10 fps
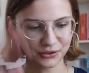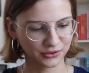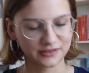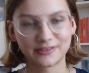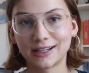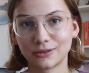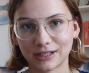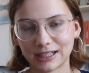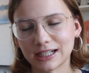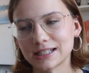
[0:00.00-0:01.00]
Und wir
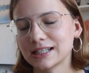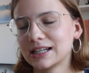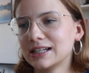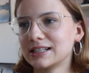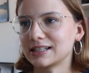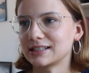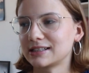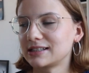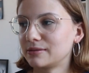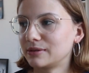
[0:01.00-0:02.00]
ignorieren das, dass
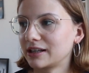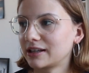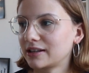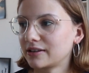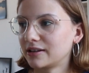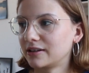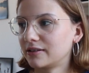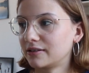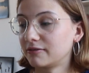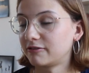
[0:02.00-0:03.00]
ich ziemlich
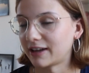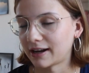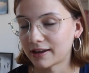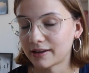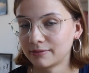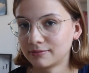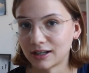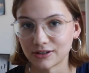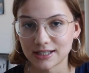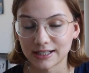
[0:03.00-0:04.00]
fertig
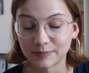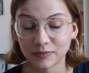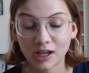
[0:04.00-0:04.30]
aussehe.